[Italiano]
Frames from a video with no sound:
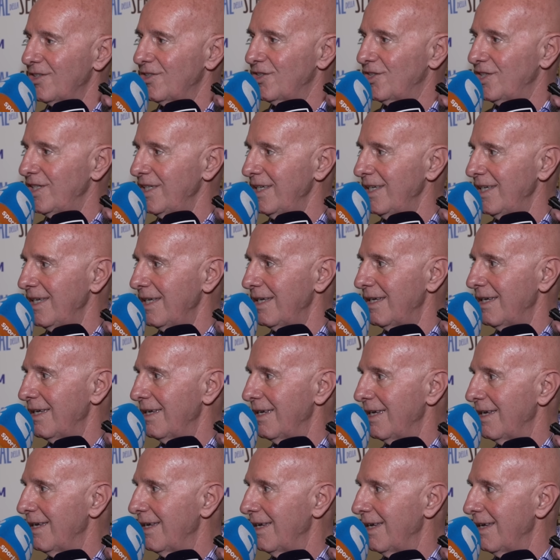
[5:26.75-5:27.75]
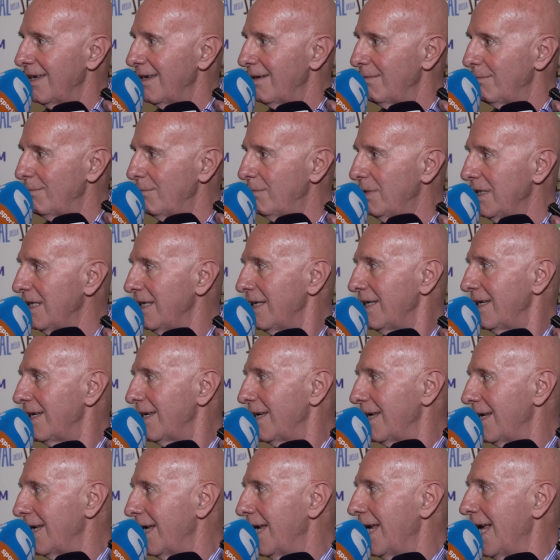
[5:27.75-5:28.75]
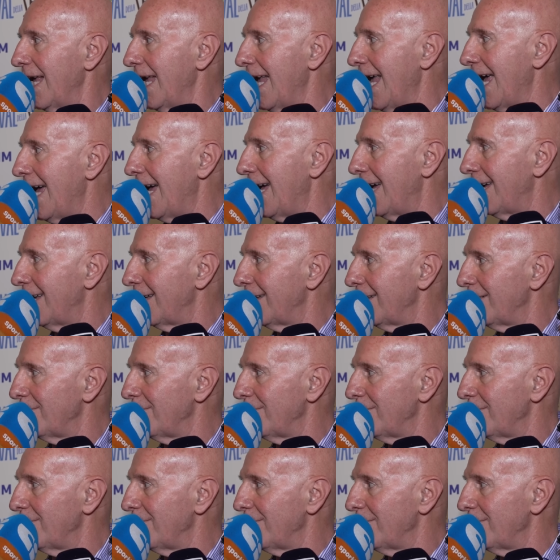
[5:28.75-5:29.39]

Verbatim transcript: C, B, B e A.